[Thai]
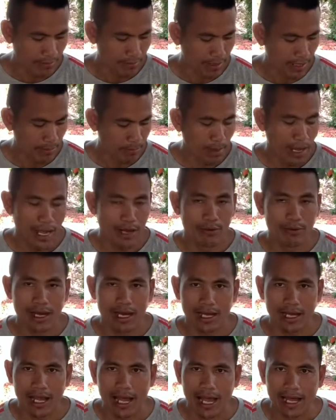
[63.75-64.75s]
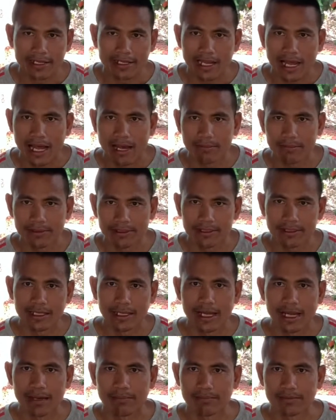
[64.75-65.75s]
มีภาวะขาดน้ำ
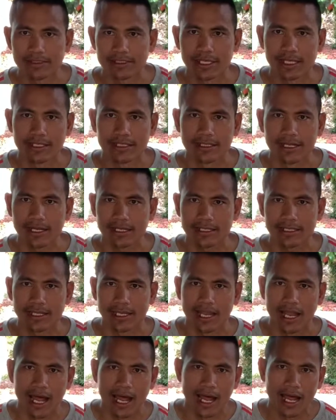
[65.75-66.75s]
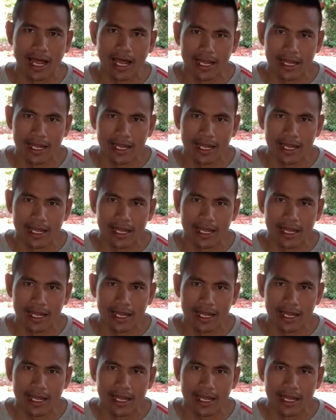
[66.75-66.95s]
นะครับ เช่นนักกีฬา